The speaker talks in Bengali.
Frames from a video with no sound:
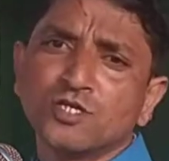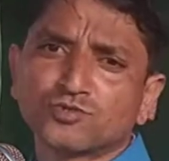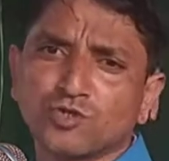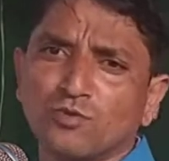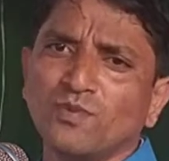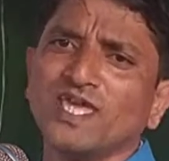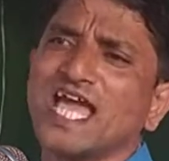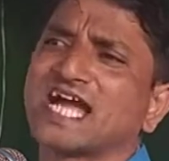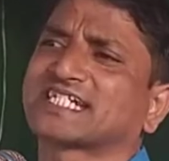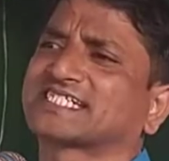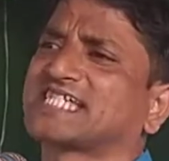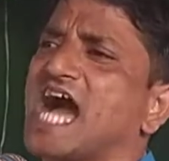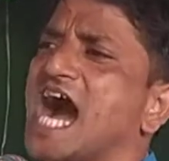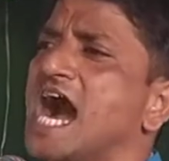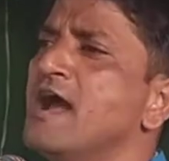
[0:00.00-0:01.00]
তুমি
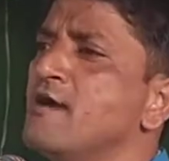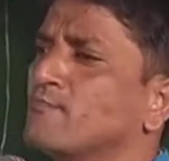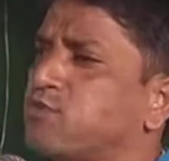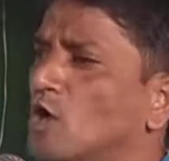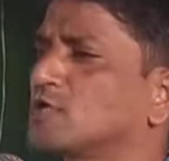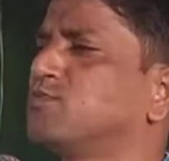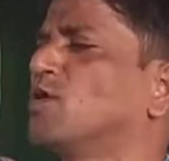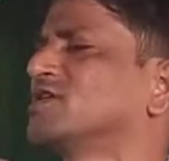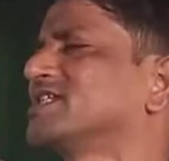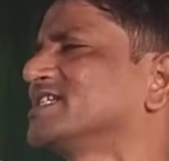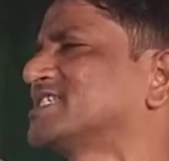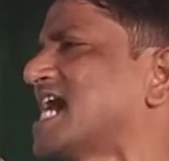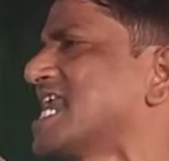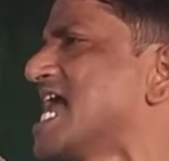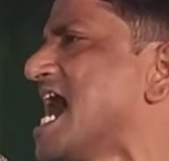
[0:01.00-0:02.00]
একটা ভুটভুটি
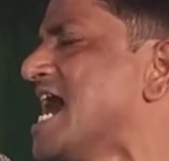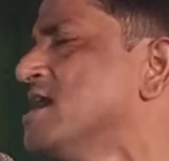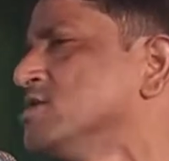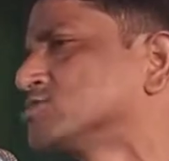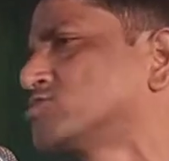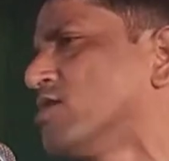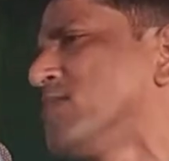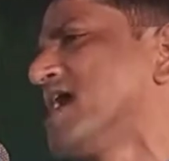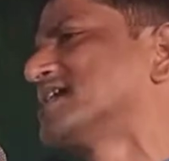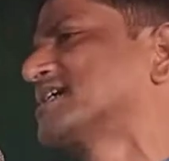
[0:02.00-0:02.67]
চালা তোমার